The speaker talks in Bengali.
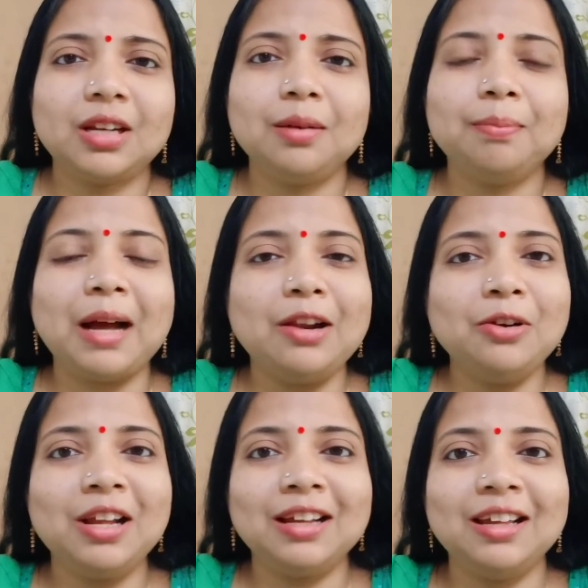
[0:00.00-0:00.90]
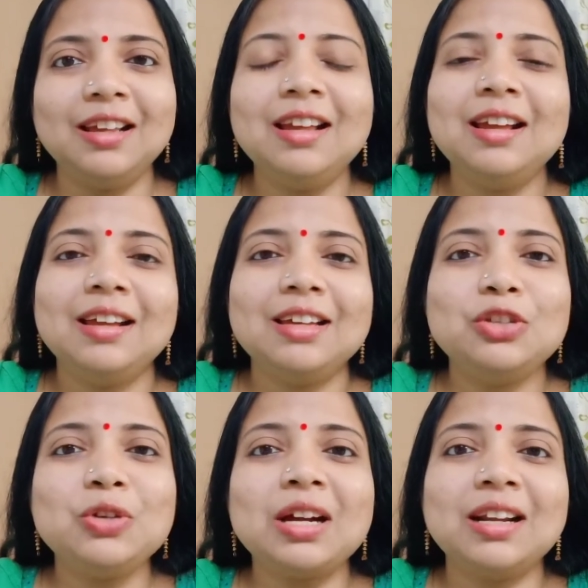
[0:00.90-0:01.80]
ভালো লাগে
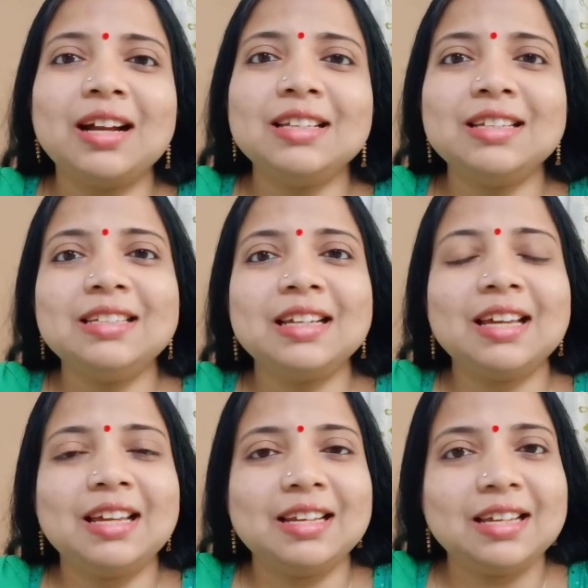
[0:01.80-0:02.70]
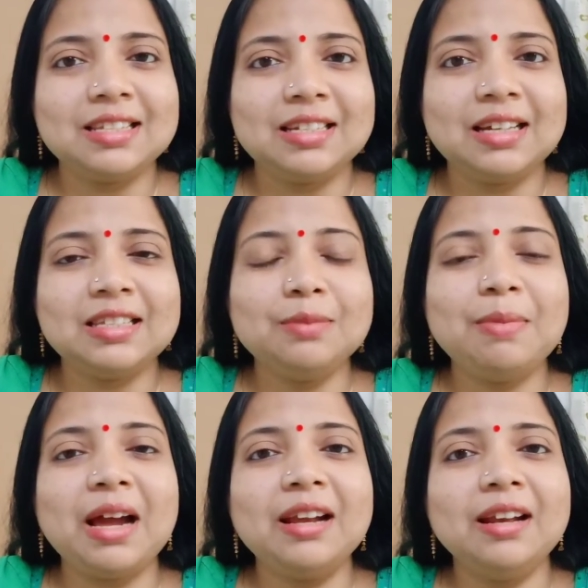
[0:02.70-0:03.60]
কিছু একটা কাজে নিজেকে এনগেজ রেখেছি
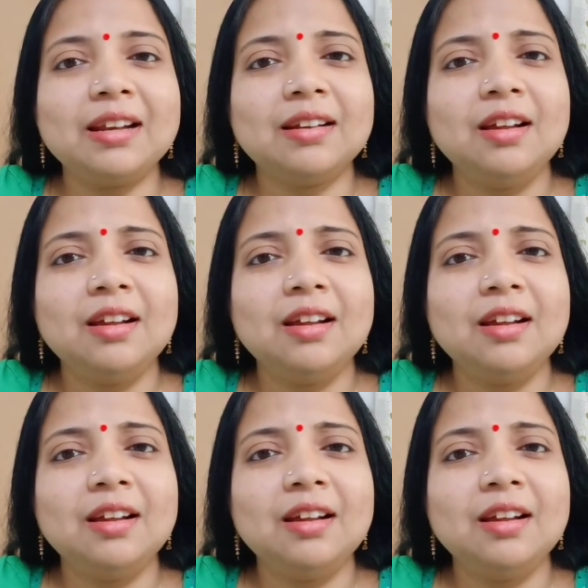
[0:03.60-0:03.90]
বাইরের